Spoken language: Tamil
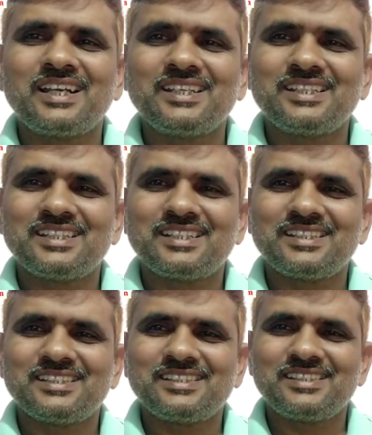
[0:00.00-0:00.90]
ஆள்
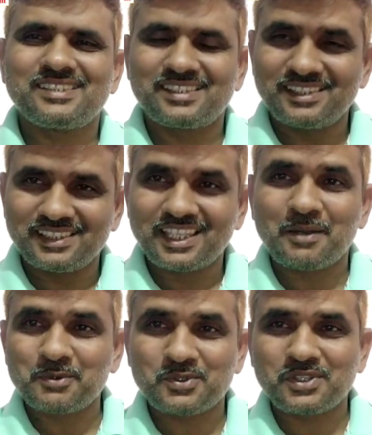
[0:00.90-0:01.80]

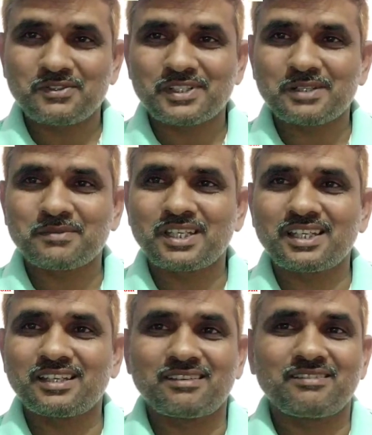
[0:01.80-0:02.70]
இந்த ஆப்பர்ச்சுனிட்டி
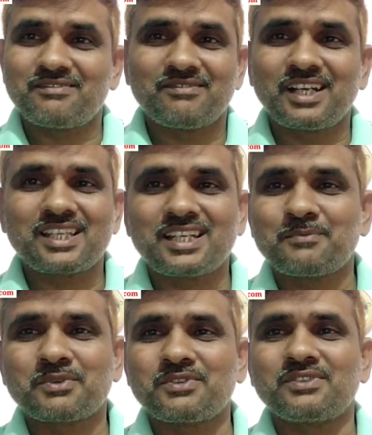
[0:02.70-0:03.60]
விட்டோம்னா
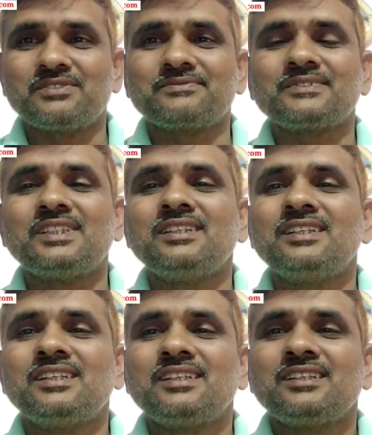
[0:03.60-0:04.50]
வாழ்க்கையில் அப்புறம்
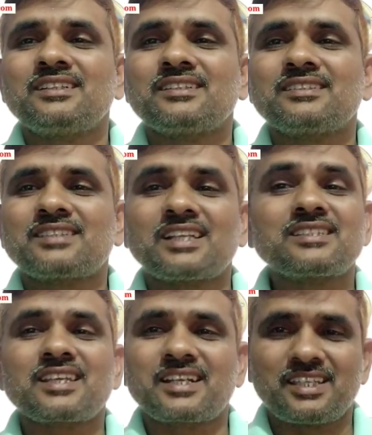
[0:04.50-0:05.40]

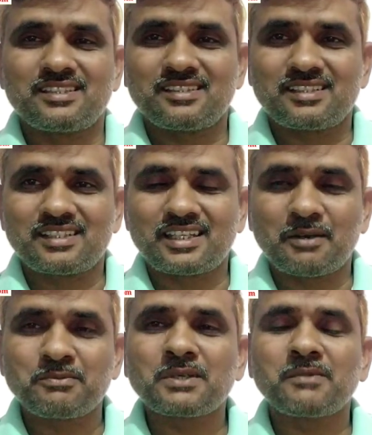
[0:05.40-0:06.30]
சான்ஸே கிடையாது
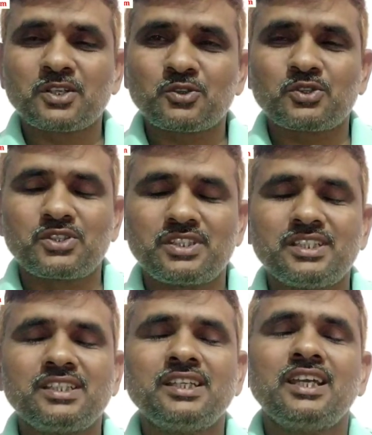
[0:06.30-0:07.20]
அந்த மாதிரி ஒரு
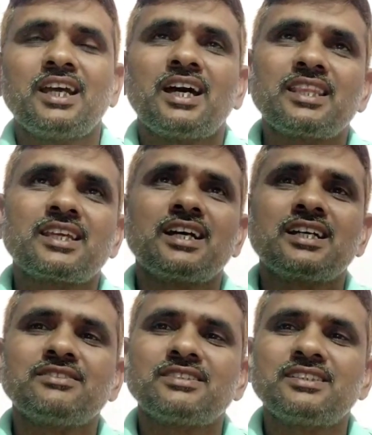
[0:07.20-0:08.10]
இது
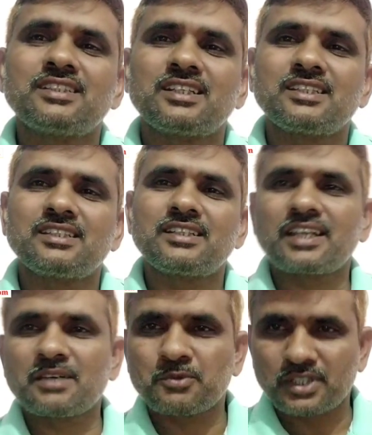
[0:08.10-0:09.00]
அதுக்காக வந்து நான்
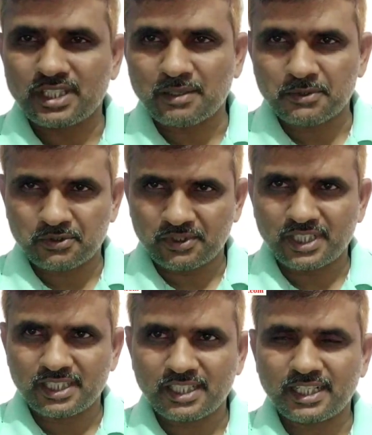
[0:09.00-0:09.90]
ரெண்டாம் முறை இந்த
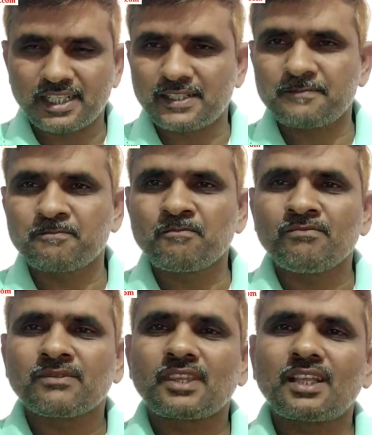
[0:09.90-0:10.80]
ஆப்பர்ச்சுனிட்டி எடுத்துக்கிட்டேன் நான்
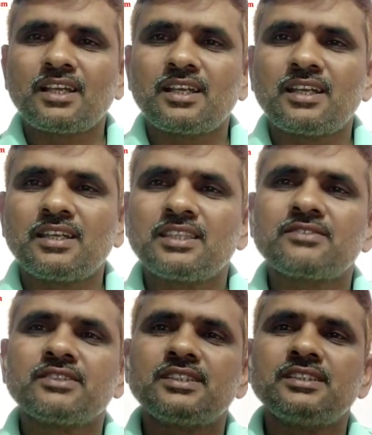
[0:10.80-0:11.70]

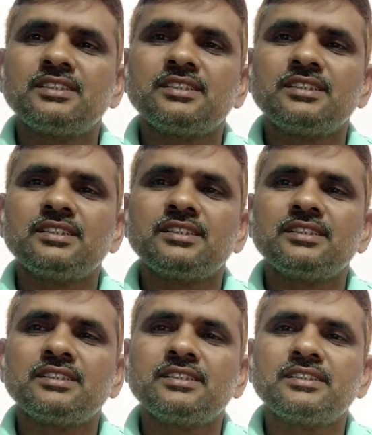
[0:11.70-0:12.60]
இதுக்கு வந்து
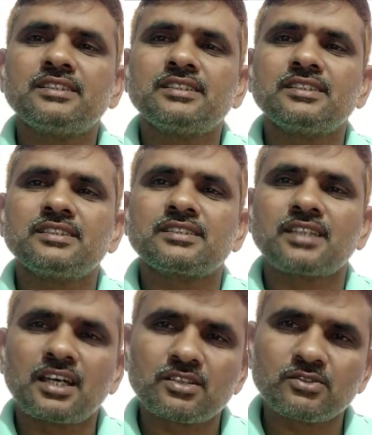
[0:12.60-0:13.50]

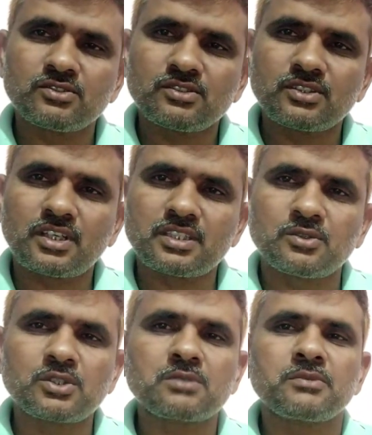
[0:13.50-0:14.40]
சாருக்கும்
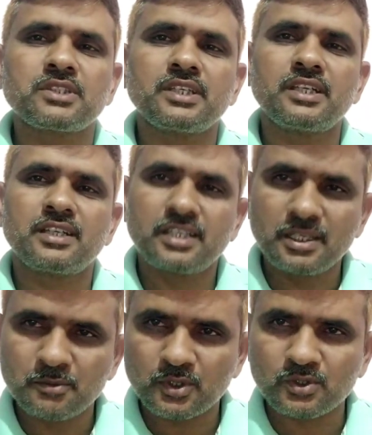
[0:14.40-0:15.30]
அந்த ஒட்டுமொத்த
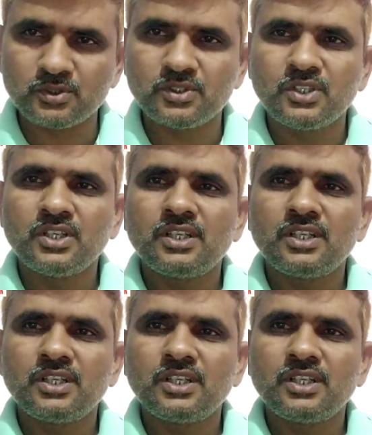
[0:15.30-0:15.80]
டீமுக்கும்